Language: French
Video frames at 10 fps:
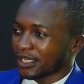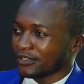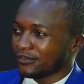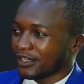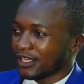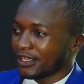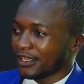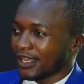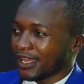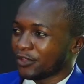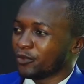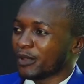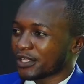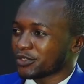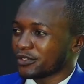arriver à des
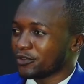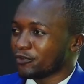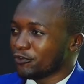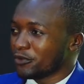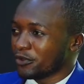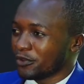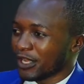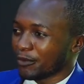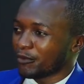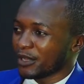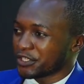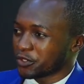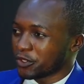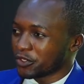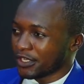personnes que veut la
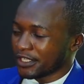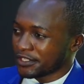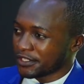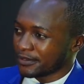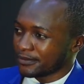population congolaise.